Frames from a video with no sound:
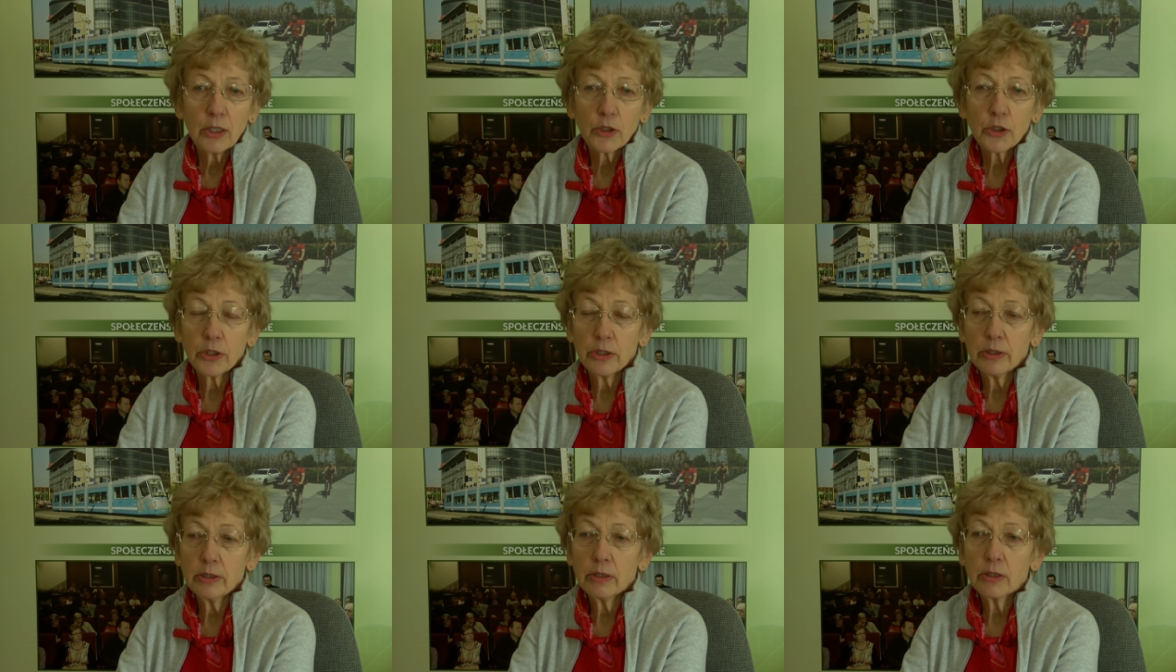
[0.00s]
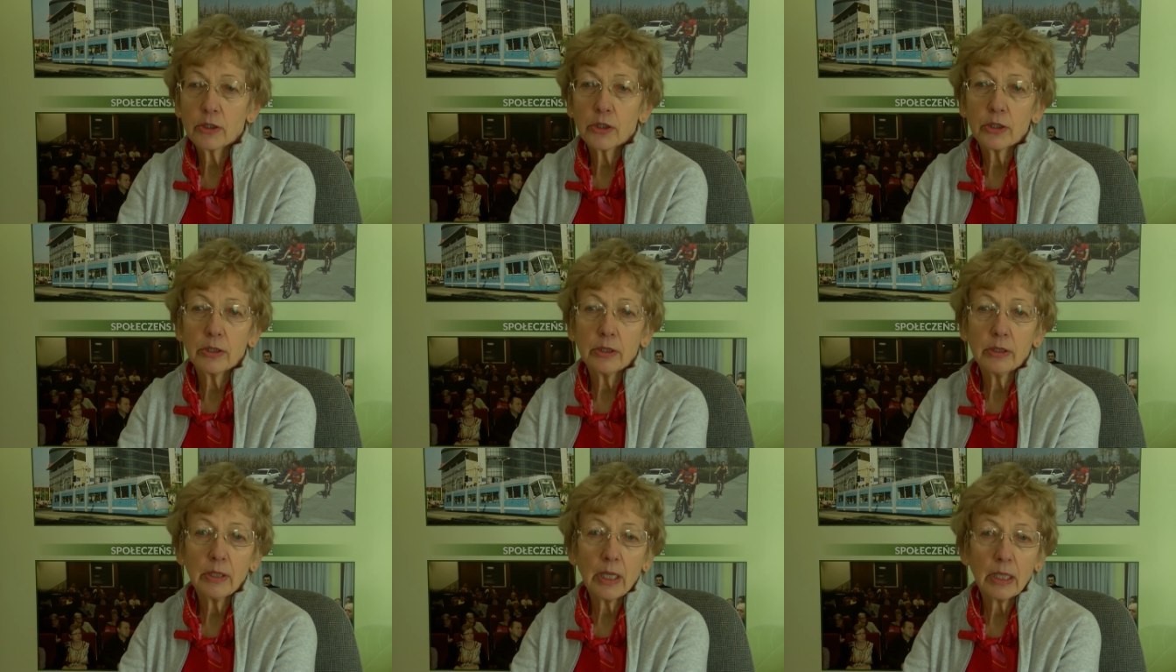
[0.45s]
czy, czy
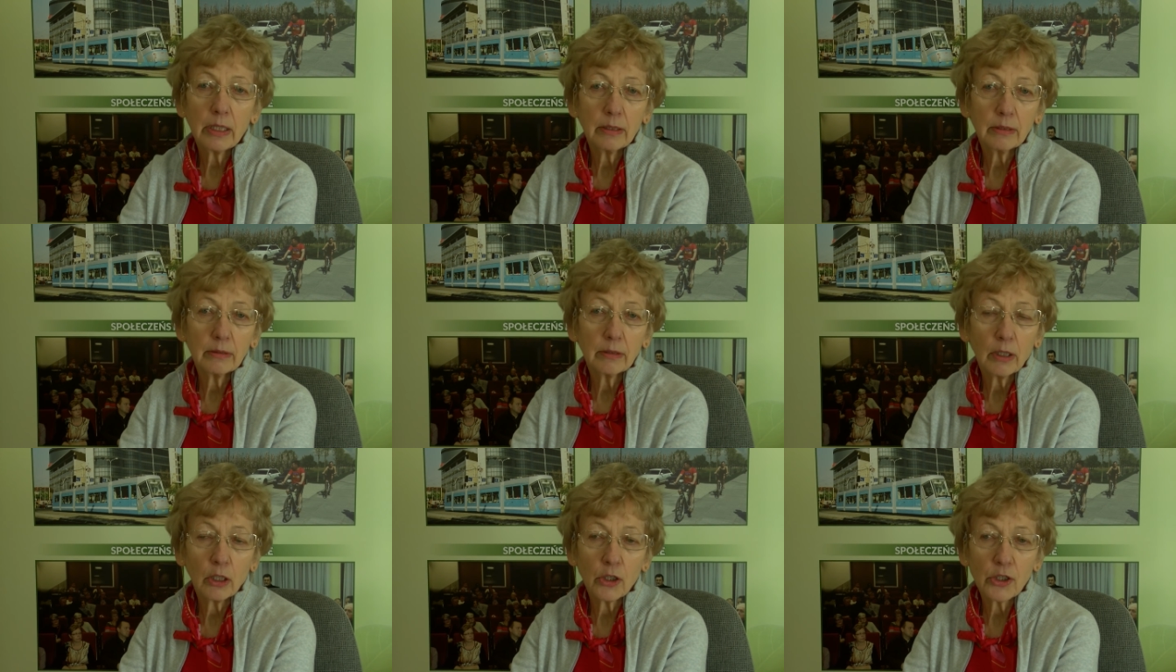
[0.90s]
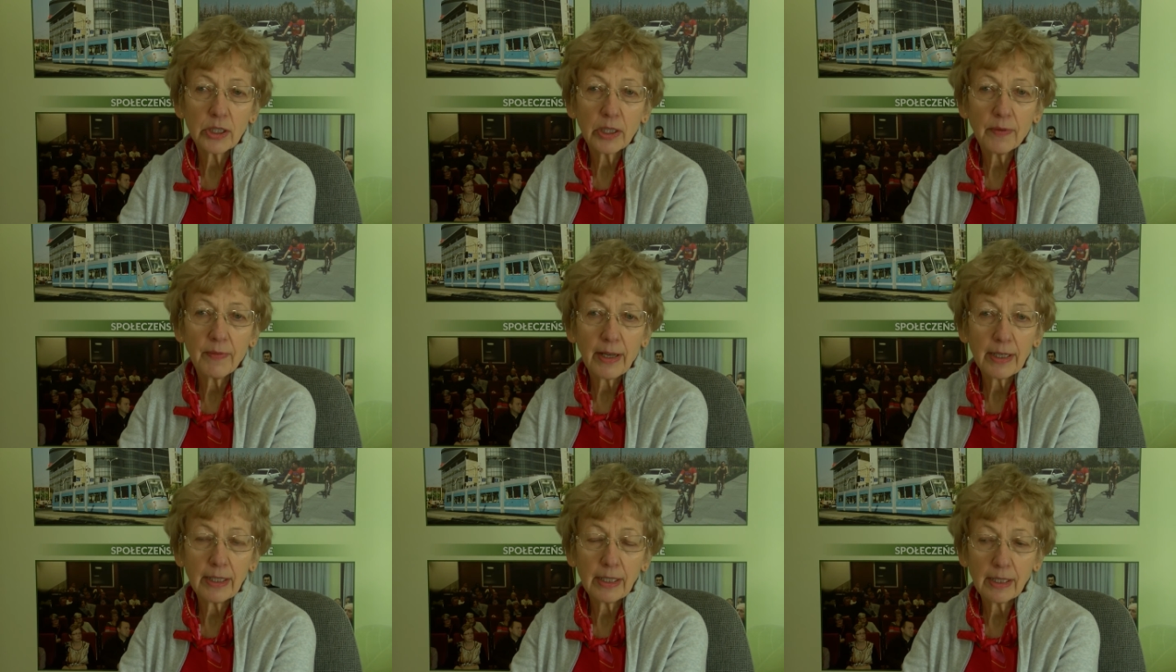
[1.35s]

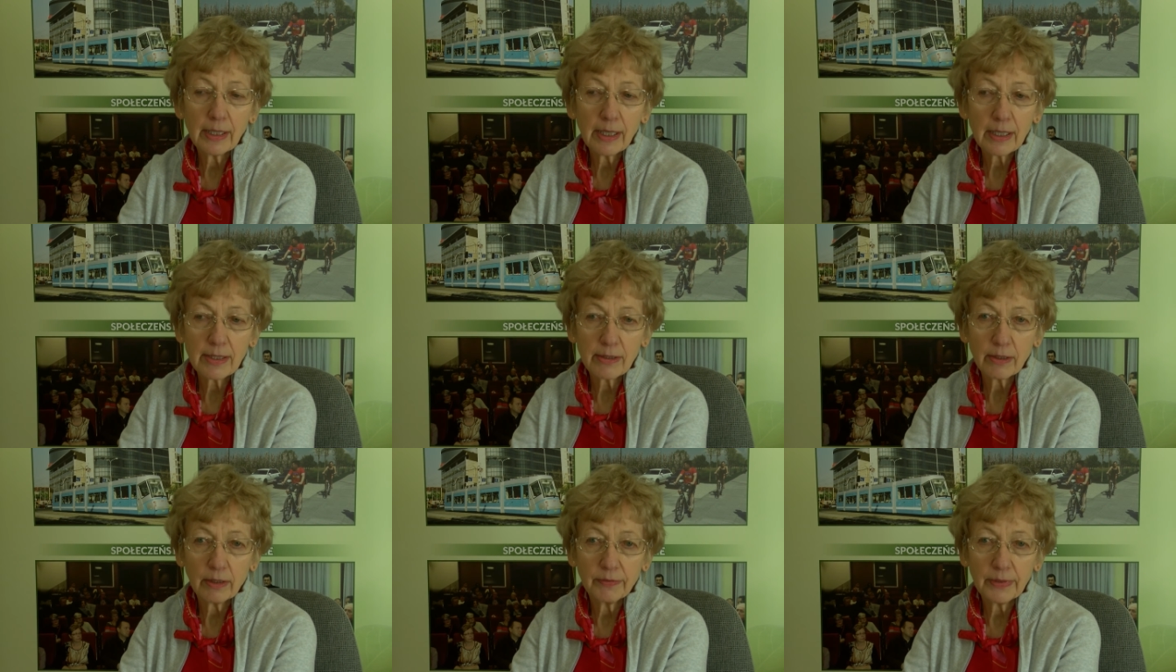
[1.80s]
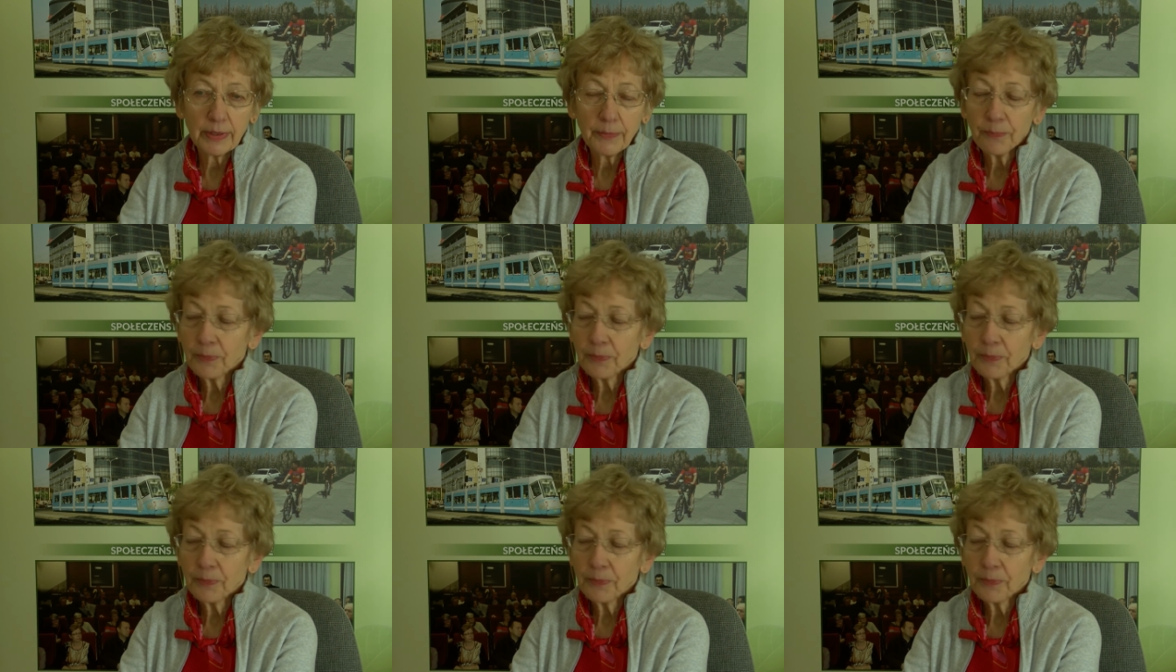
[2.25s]
ogrzewanie gazowe.